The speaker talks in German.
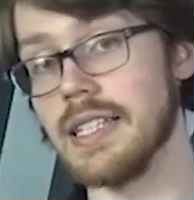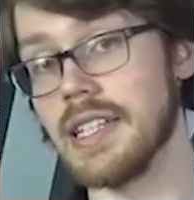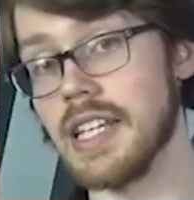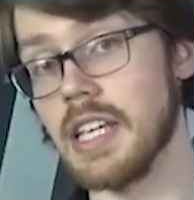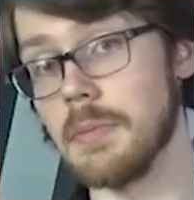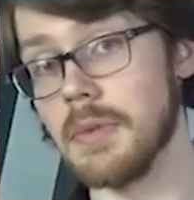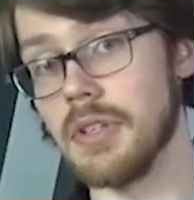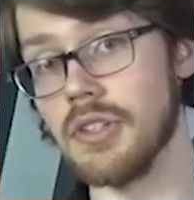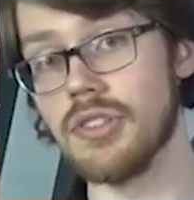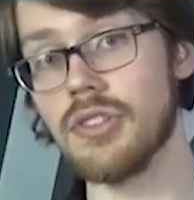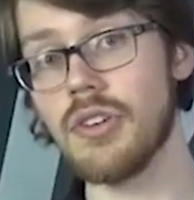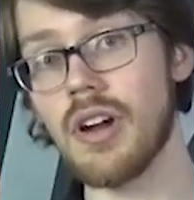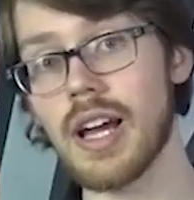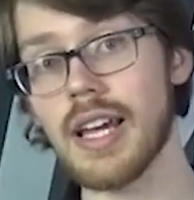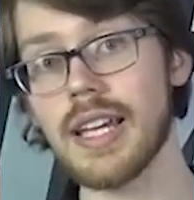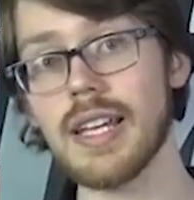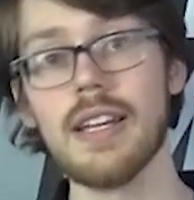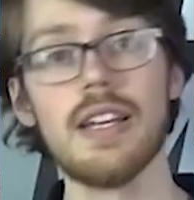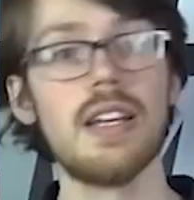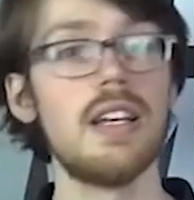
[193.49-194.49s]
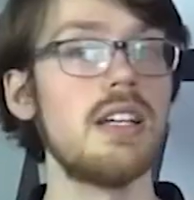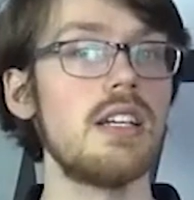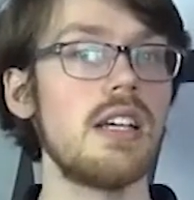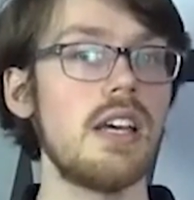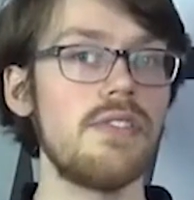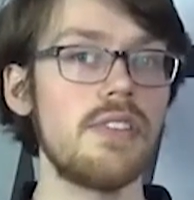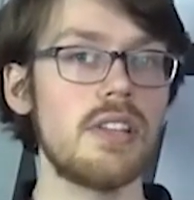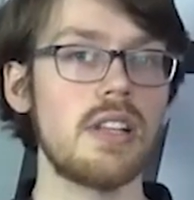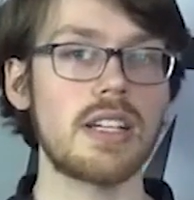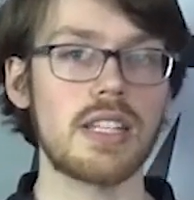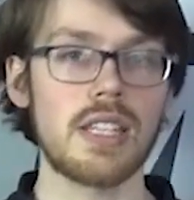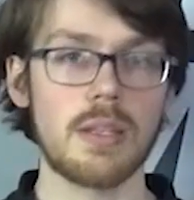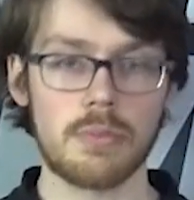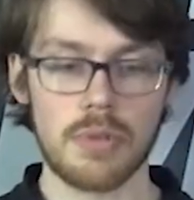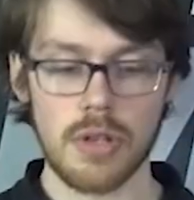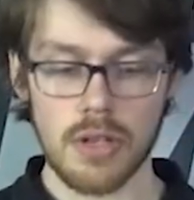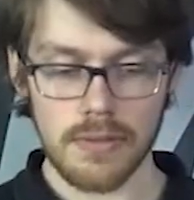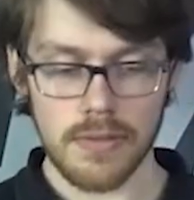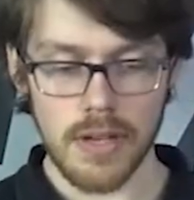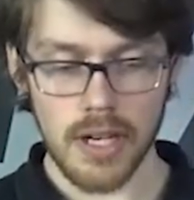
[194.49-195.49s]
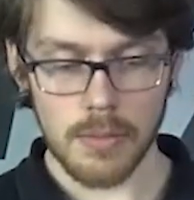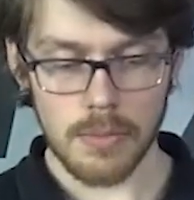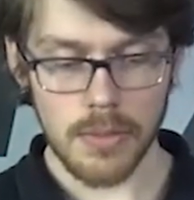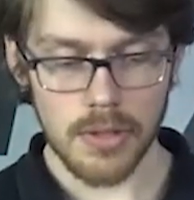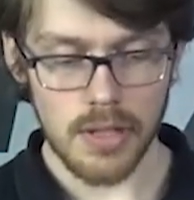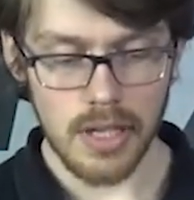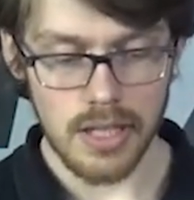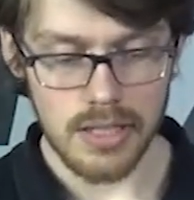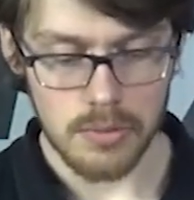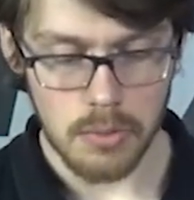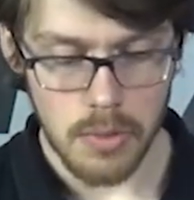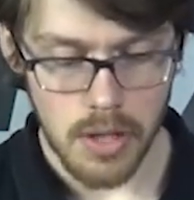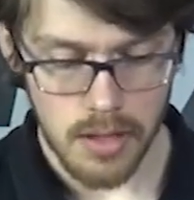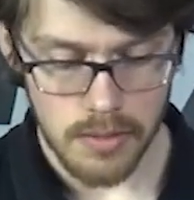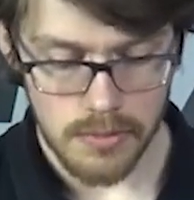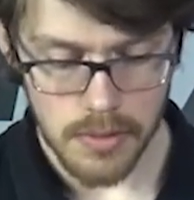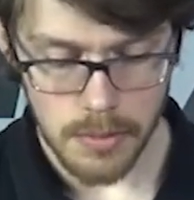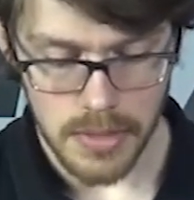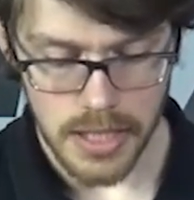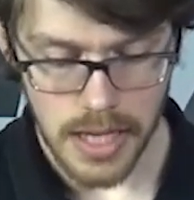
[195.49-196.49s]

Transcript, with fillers: Wenn man sich das Profil des Stiefels von außen ansieht, kann man auch